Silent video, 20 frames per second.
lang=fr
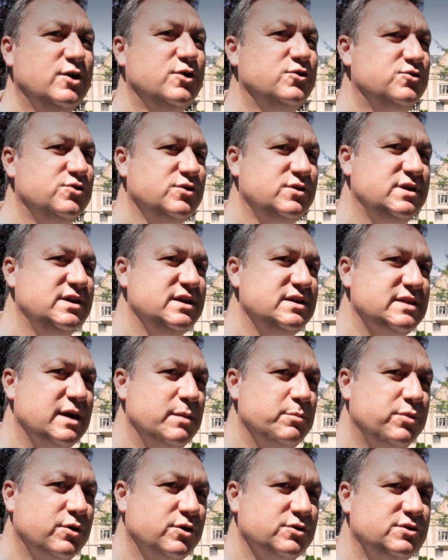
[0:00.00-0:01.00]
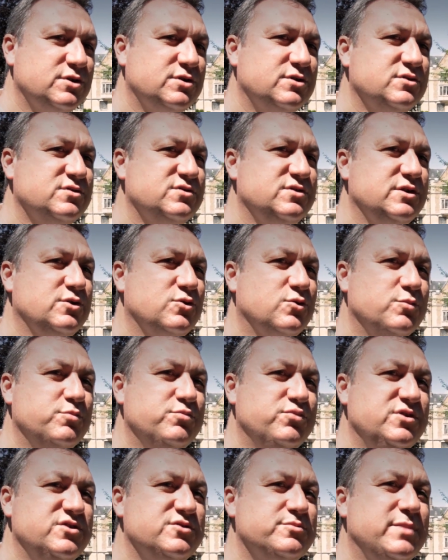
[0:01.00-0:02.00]
Ce qui est important, c'est qu'on
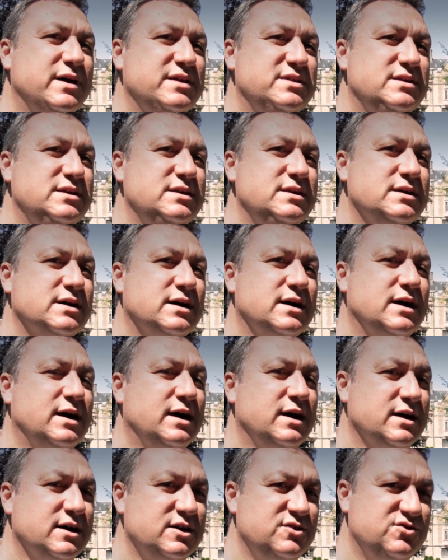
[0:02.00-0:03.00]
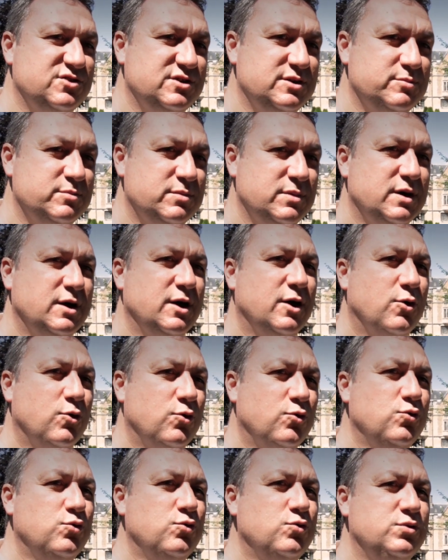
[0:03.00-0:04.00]
puisse bâtir un régime
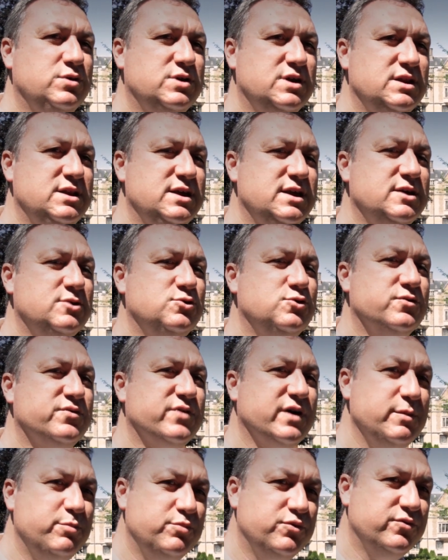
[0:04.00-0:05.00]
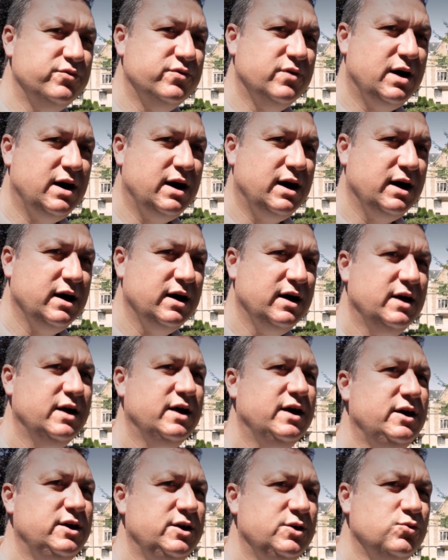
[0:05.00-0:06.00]
où il y ait de vrais pouvoirs,
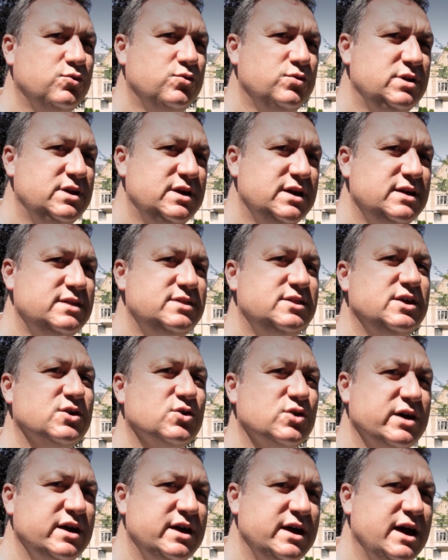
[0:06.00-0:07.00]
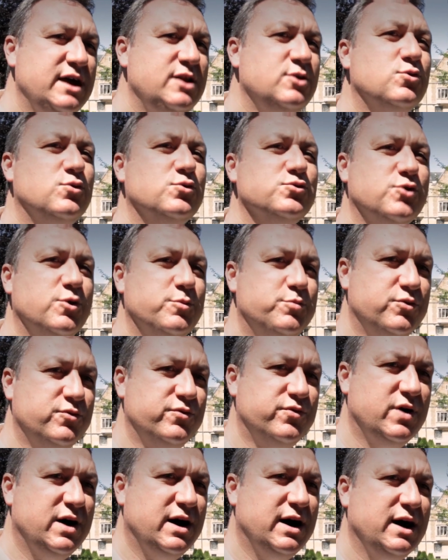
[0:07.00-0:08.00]
et où il y ait de réels
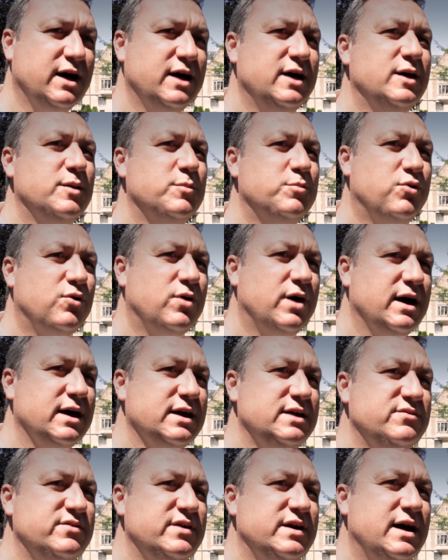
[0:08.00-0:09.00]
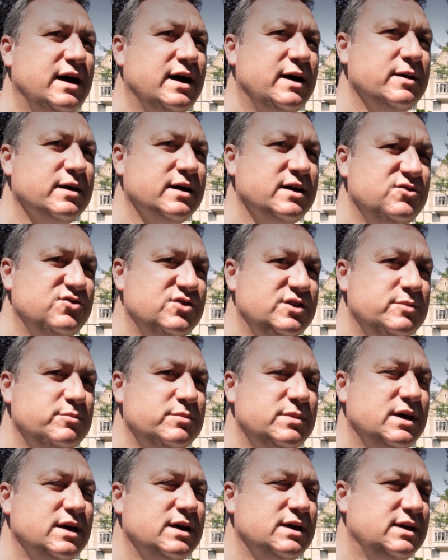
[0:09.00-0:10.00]
contre-pouvoirs pour arriver à un régime
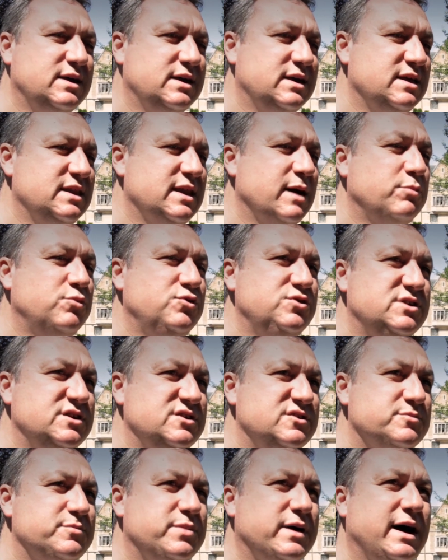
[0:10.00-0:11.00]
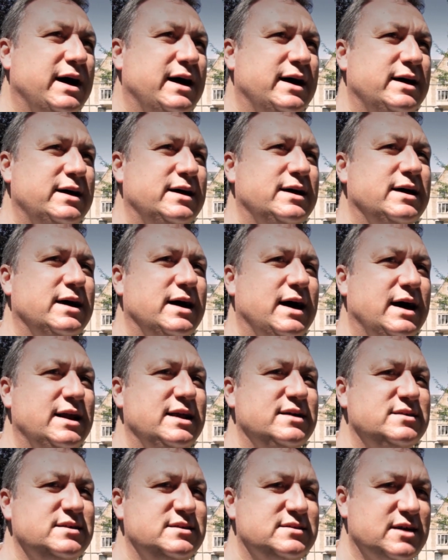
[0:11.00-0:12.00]
qui n'aboutisse pas à
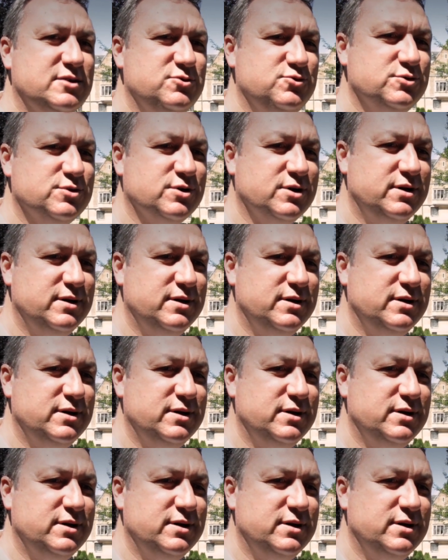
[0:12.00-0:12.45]
la dictature.